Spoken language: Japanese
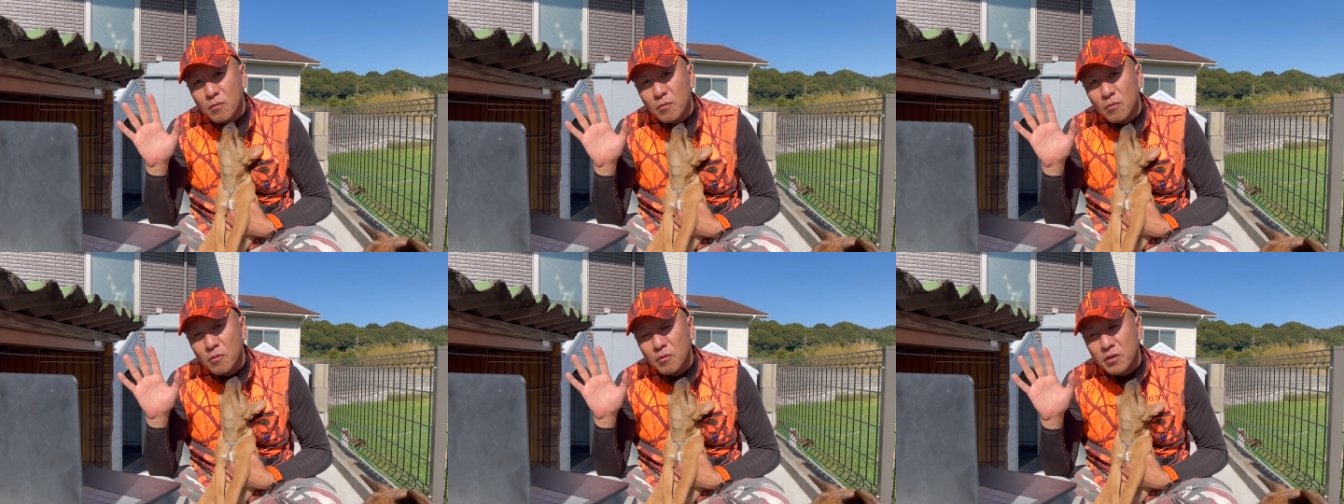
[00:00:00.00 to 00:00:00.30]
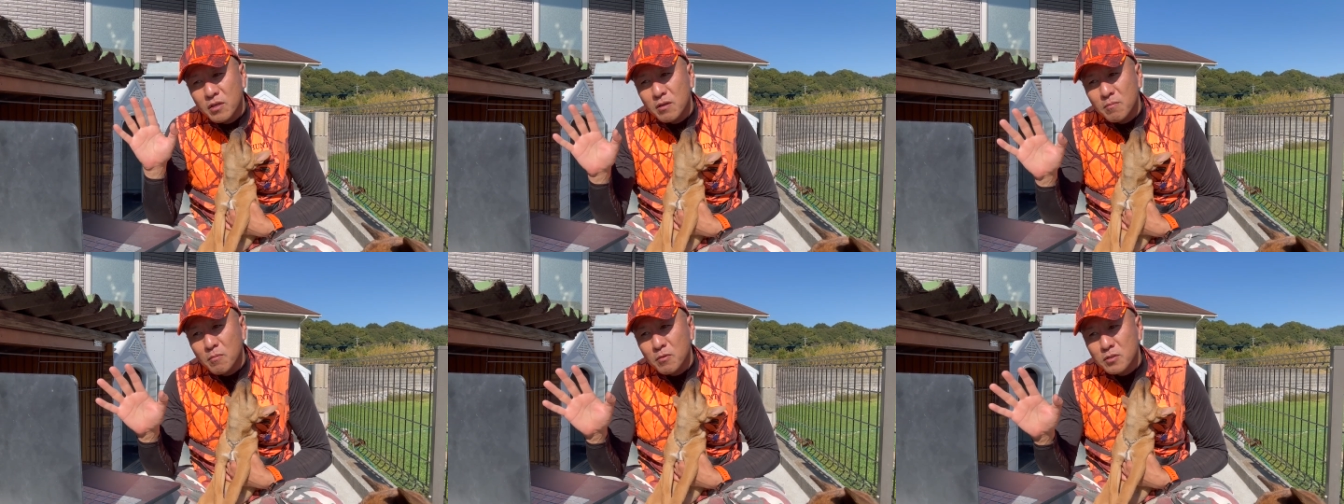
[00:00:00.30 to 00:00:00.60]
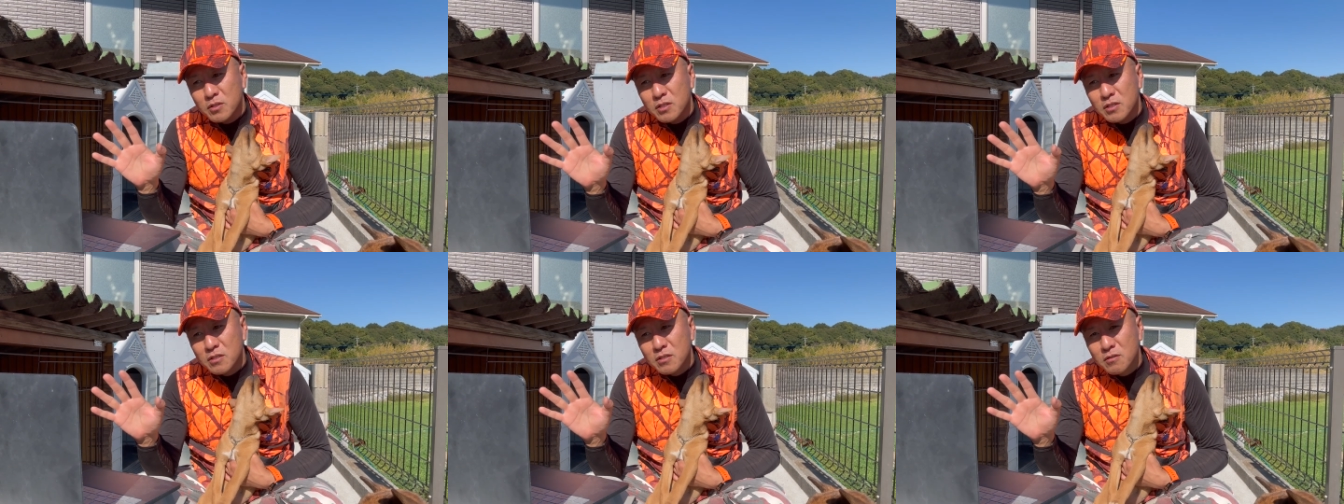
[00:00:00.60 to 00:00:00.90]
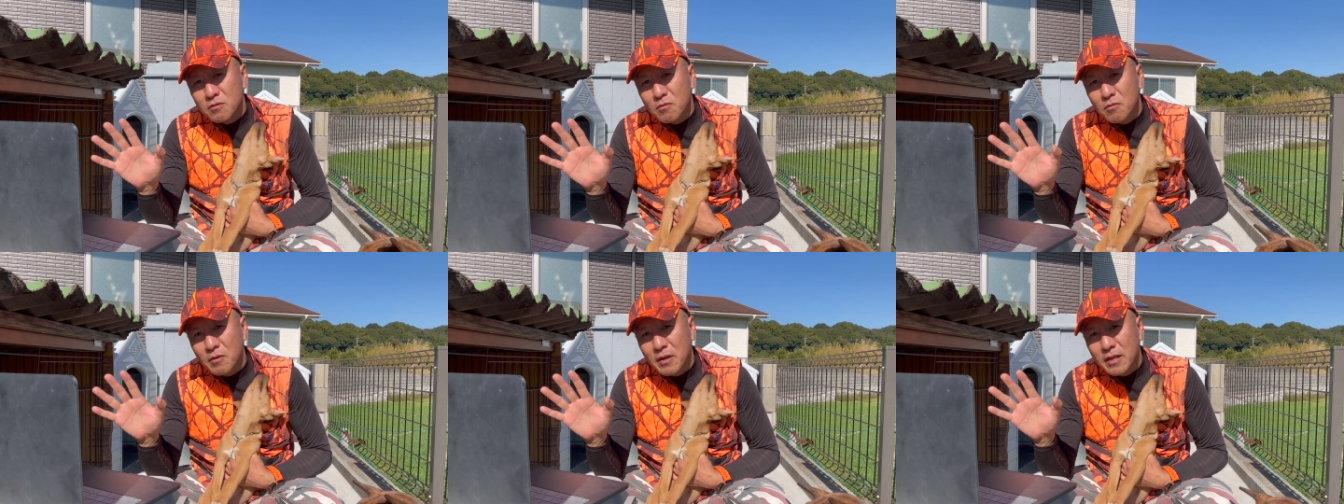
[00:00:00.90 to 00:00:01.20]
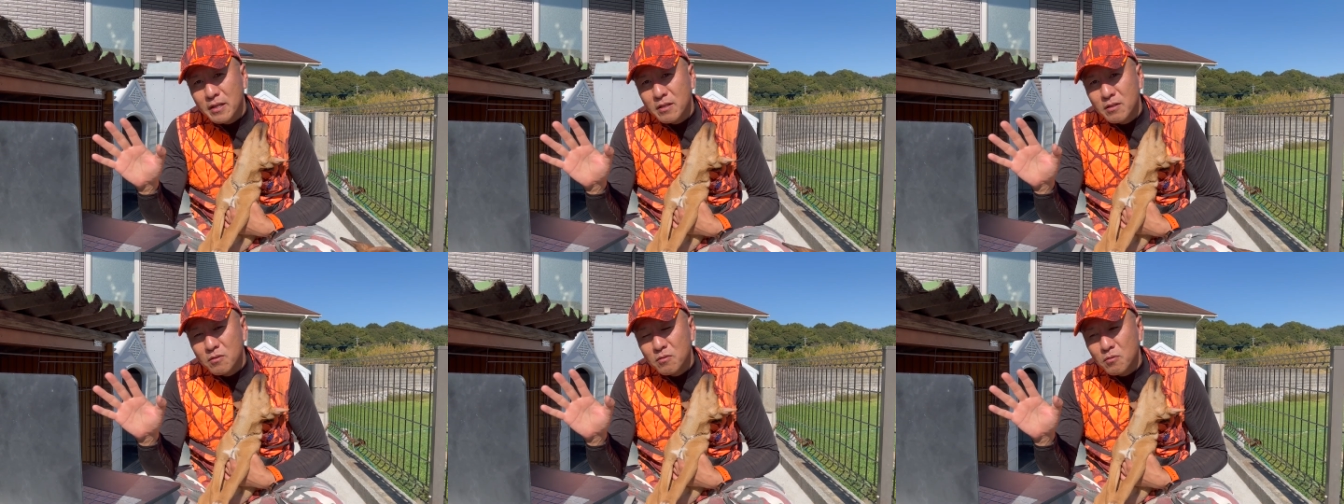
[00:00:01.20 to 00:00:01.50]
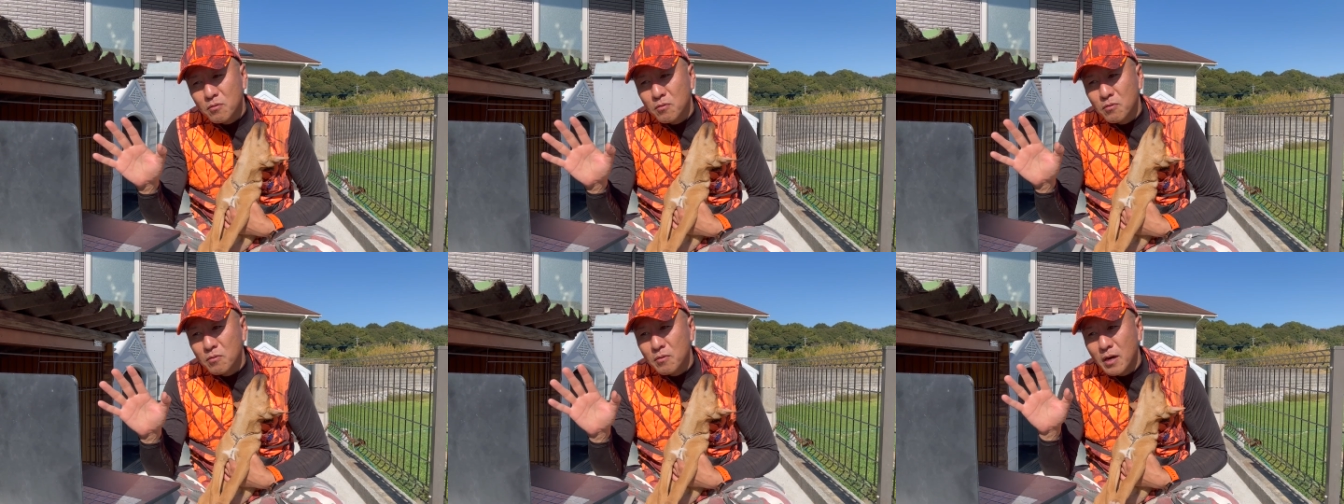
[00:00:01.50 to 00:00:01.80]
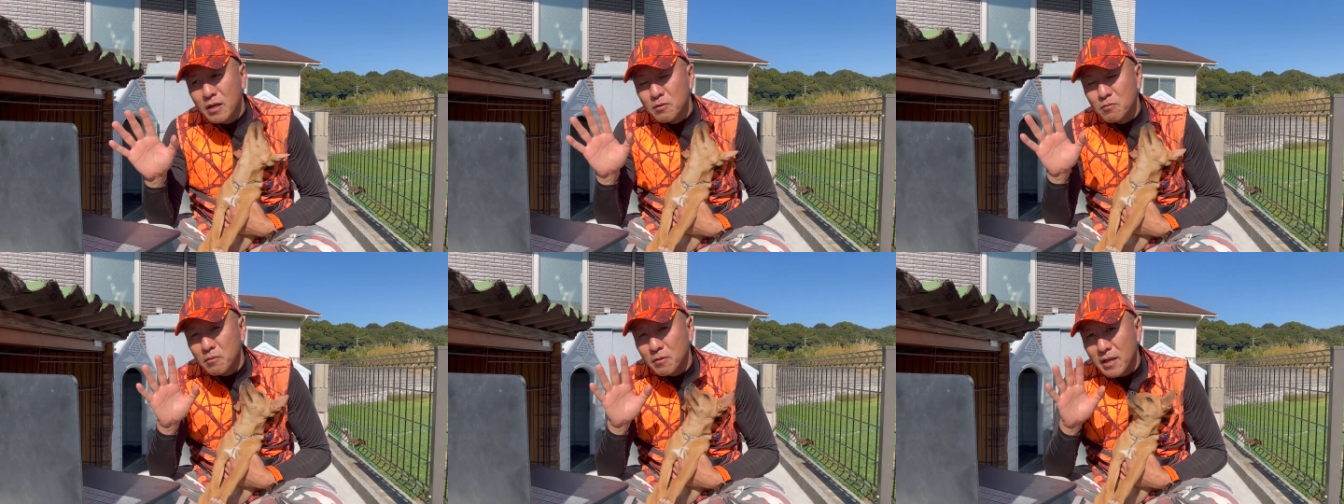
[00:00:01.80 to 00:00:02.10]
お気持ち応援と、
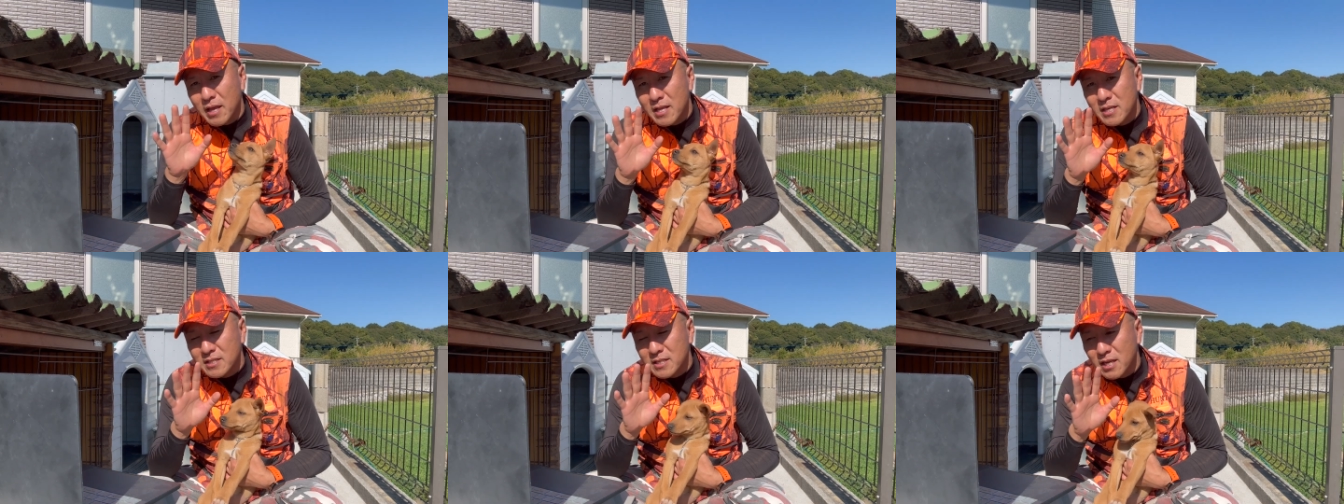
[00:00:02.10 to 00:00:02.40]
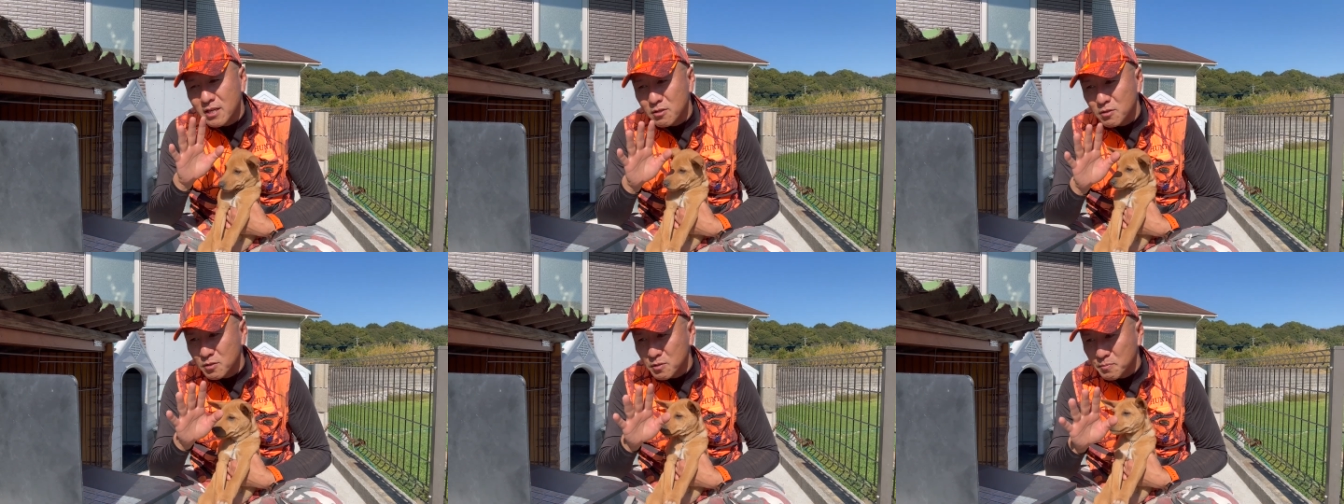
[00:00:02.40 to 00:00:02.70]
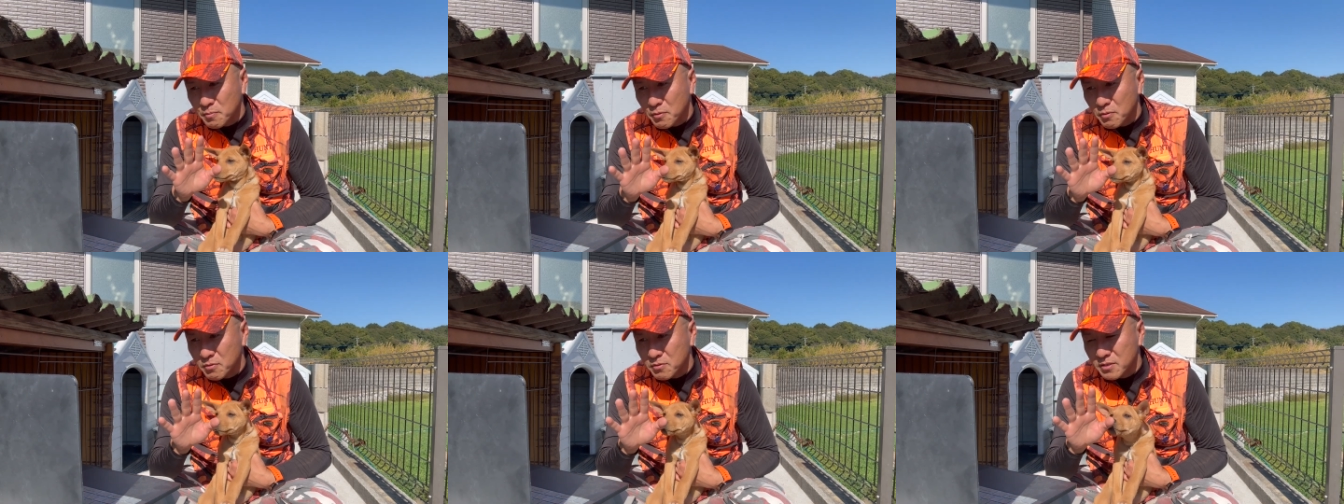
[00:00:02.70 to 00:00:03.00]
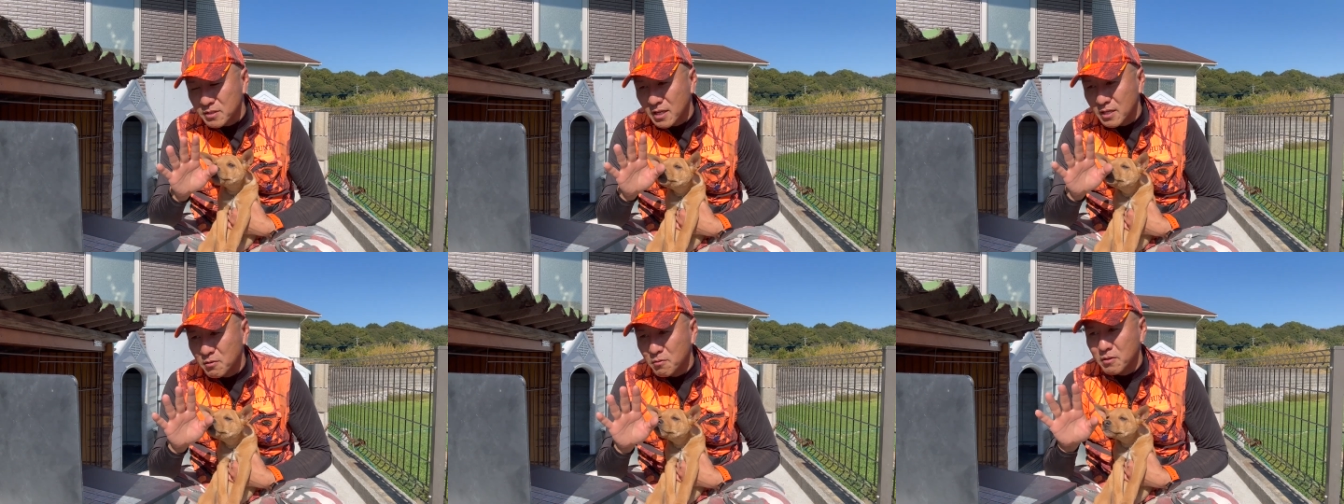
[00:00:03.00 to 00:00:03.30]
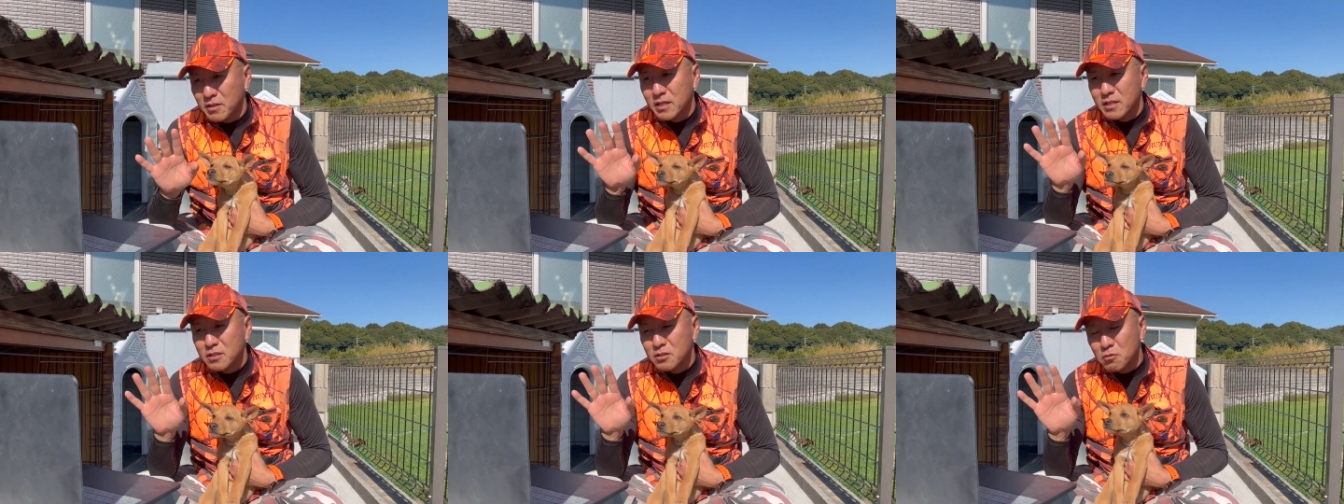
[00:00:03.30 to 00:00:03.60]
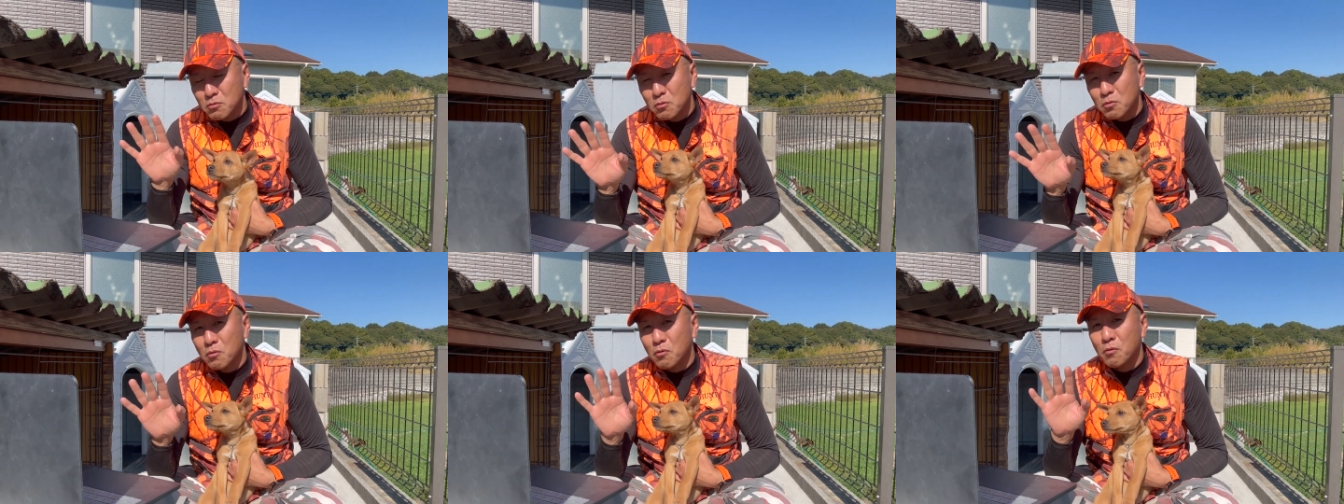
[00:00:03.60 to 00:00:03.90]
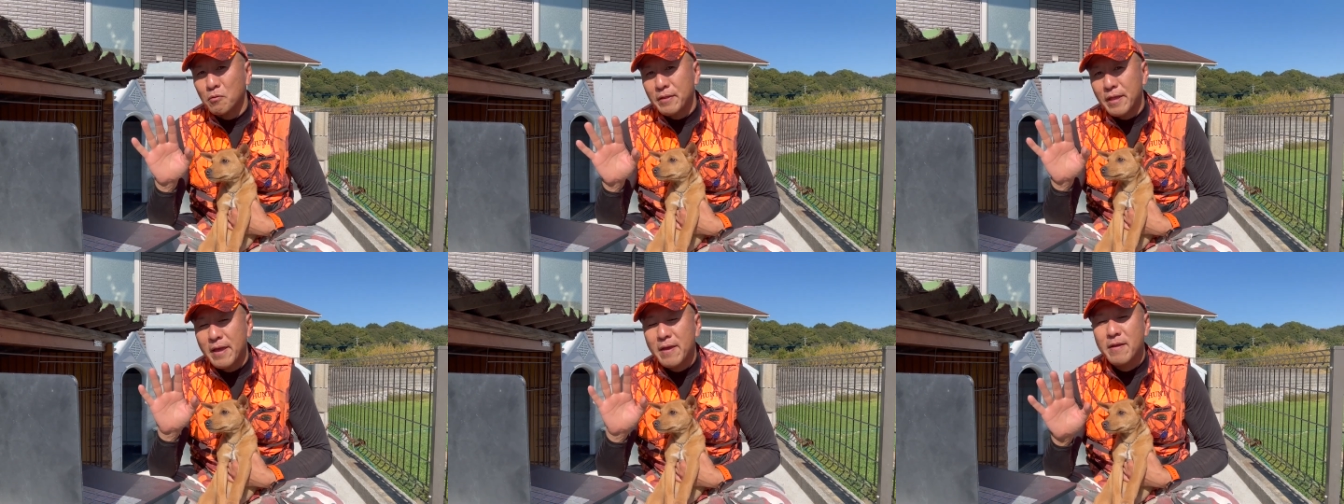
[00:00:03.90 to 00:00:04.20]
あと、県社へのスポンサーとかで、ちょっと
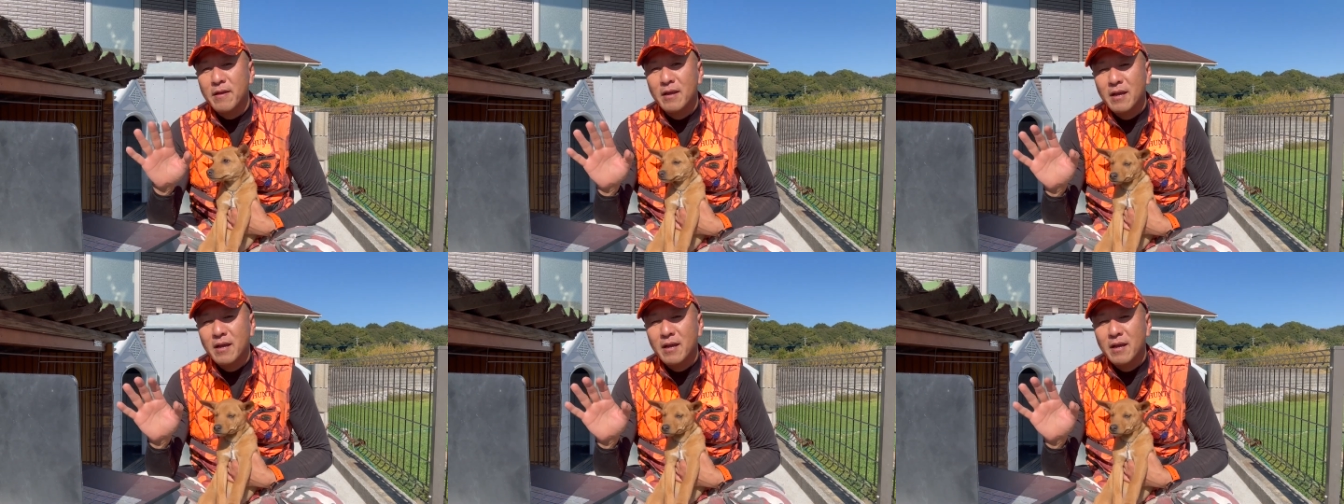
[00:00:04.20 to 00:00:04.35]
こうね、